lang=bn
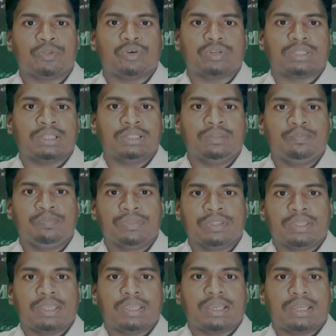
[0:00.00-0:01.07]
অর্থাৎ
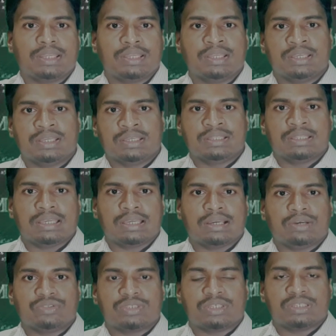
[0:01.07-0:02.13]
এখানে দেখা
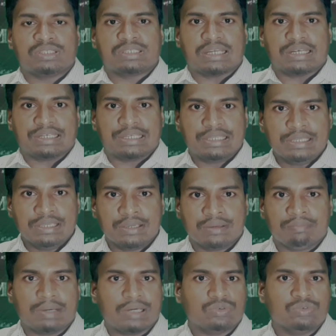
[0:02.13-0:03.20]
হচ্ছে চারটি
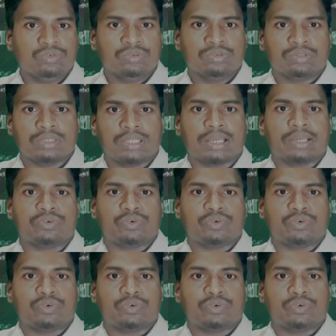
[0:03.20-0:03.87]
বাহু দেখানো